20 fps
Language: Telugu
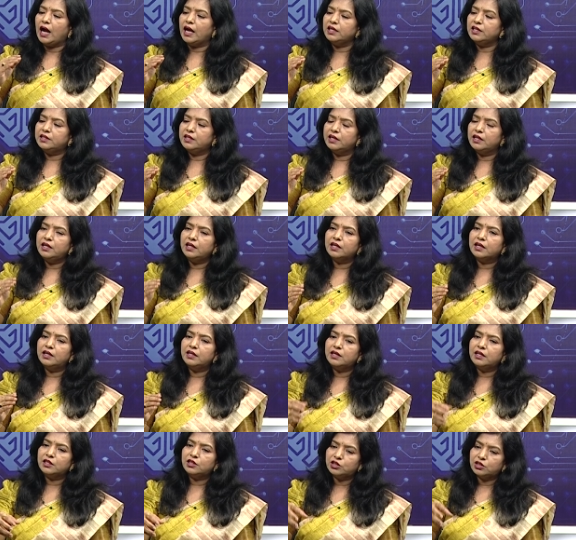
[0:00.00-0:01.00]
ఐదేళ్ల
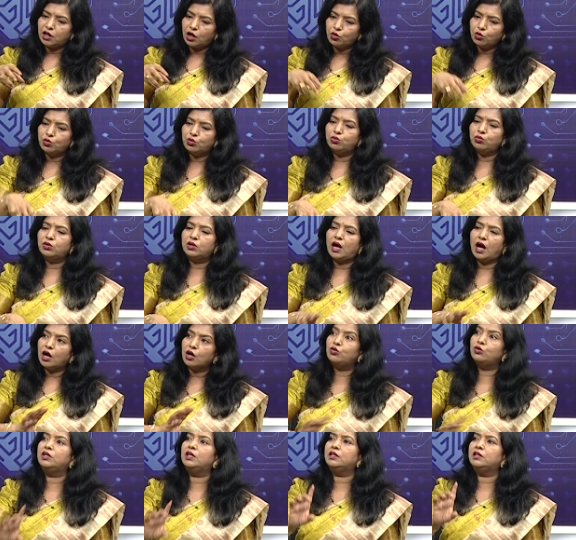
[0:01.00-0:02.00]
కంటే తక్కువ
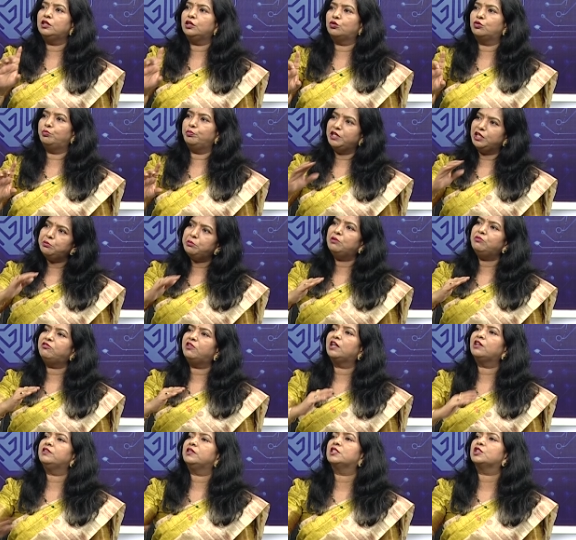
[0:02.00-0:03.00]
కాకుండా నీకు మినిమం
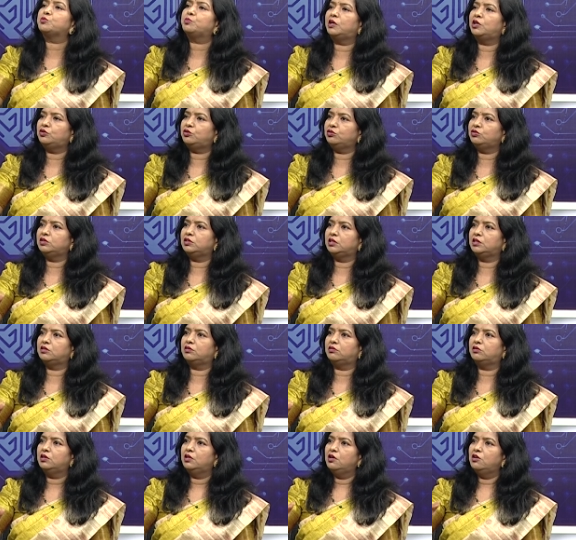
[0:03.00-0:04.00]
ఫైవ్ ఇయర్స్ పడుతుంది నీకు